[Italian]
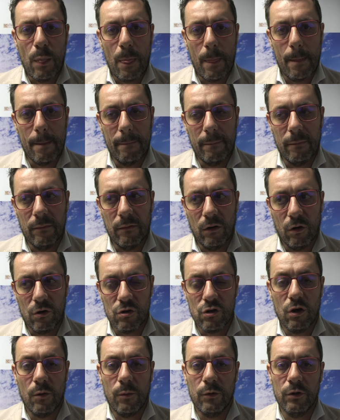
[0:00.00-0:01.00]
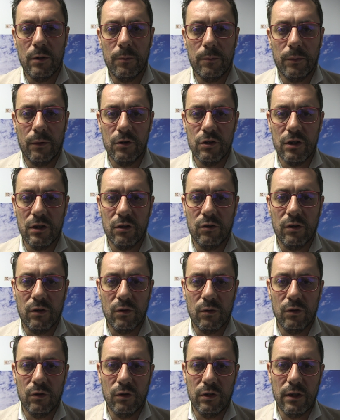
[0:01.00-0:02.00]
Mm, lo scopo del progetto
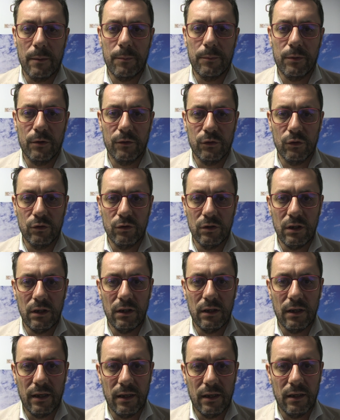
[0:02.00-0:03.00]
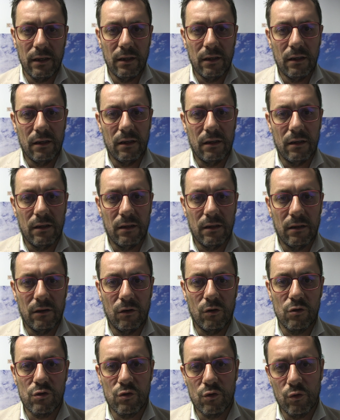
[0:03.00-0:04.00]
è quello di approfondire
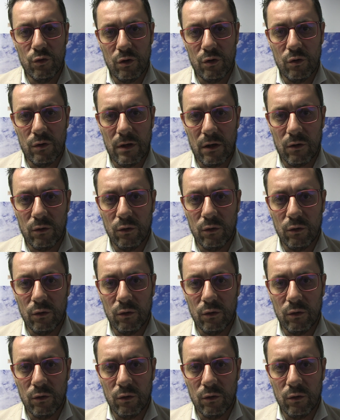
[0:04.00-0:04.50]
eh, lo studio di una